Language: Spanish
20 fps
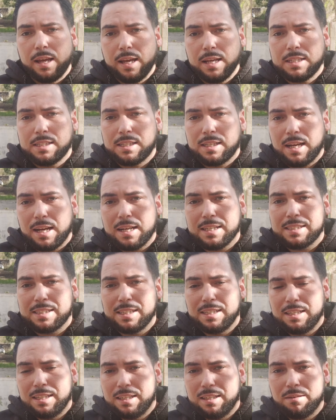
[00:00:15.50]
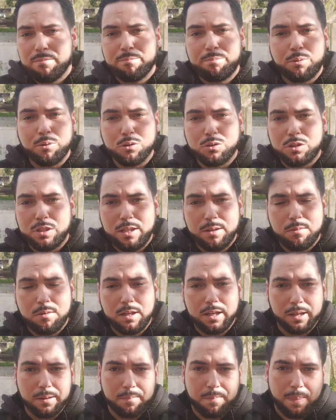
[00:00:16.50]
es casi
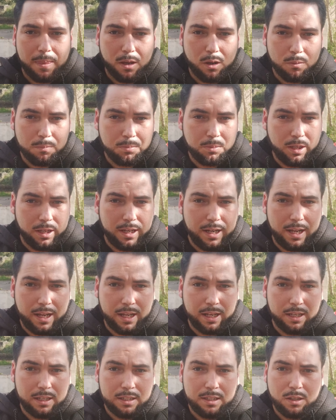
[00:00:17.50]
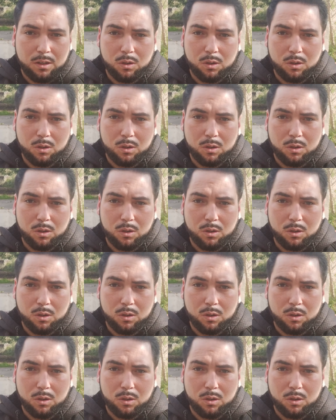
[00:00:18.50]
imposible obtener